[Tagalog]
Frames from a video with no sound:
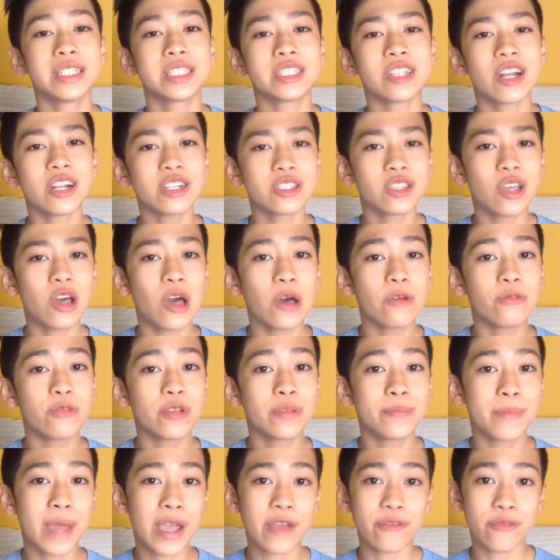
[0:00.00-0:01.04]
start off
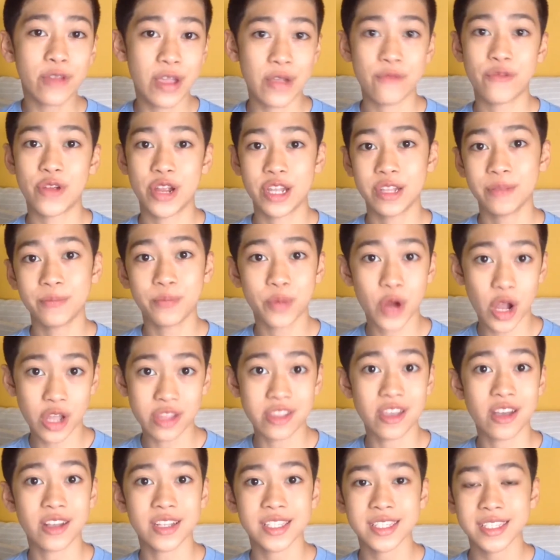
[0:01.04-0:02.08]
with my favorite
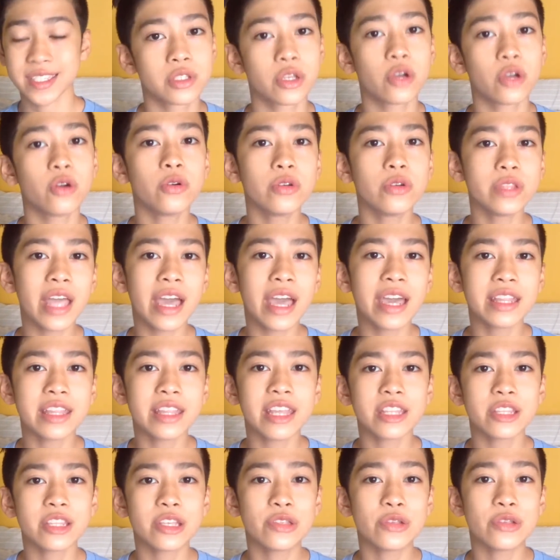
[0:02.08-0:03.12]
products. So unahin
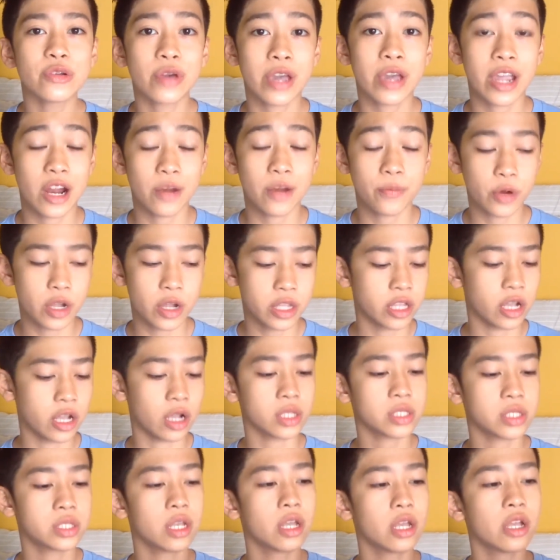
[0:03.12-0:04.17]
natin yung hair
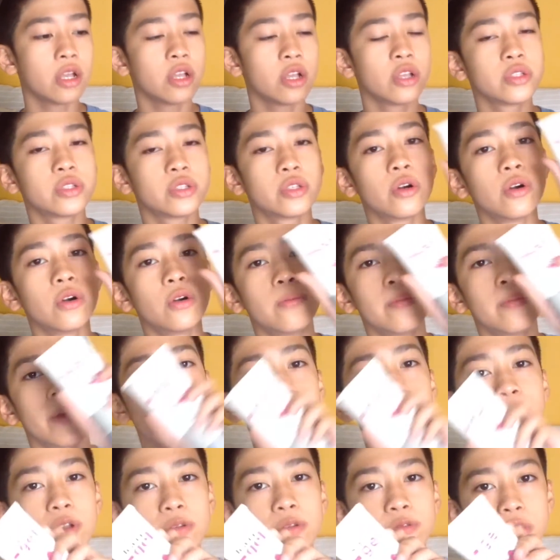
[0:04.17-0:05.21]
products. So my
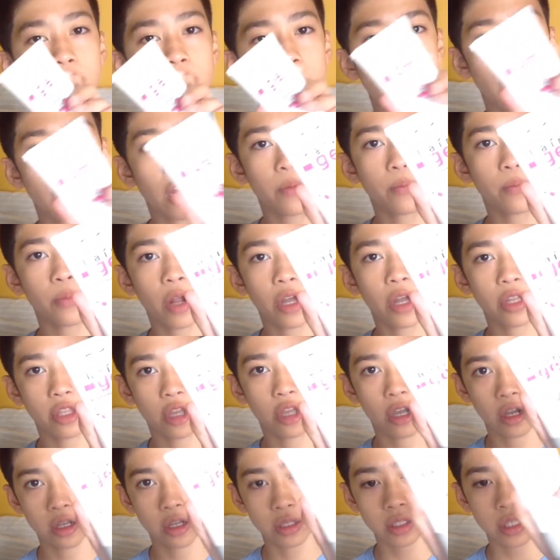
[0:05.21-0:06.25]
favorite hair
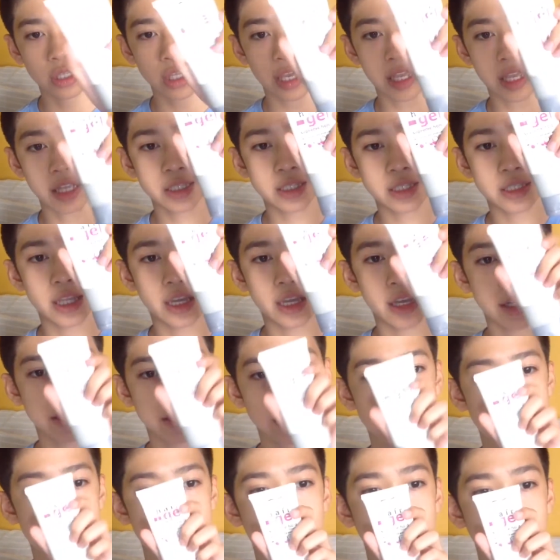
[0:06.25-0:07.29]
product is
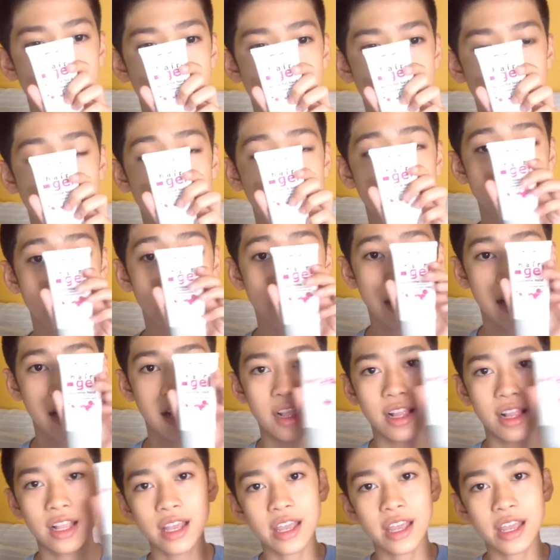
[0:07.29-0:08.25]
this hair gel.